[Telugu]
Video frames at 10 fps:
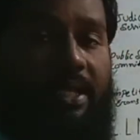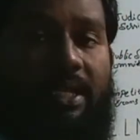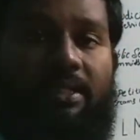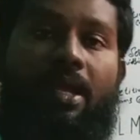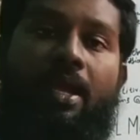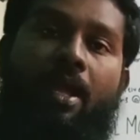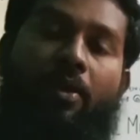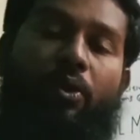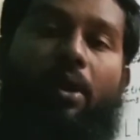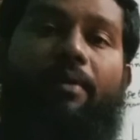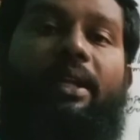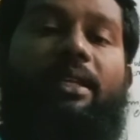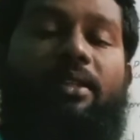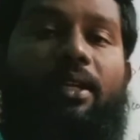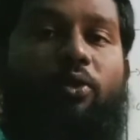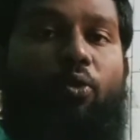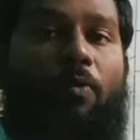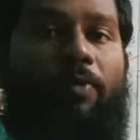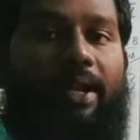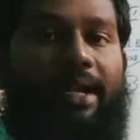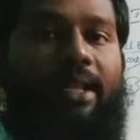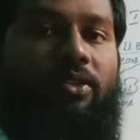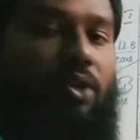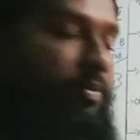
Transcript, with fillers: చేస్తే యూ హ్యావ్ ఈజీ స్కోప్ ఫర్ గెటింగ్ జాబ్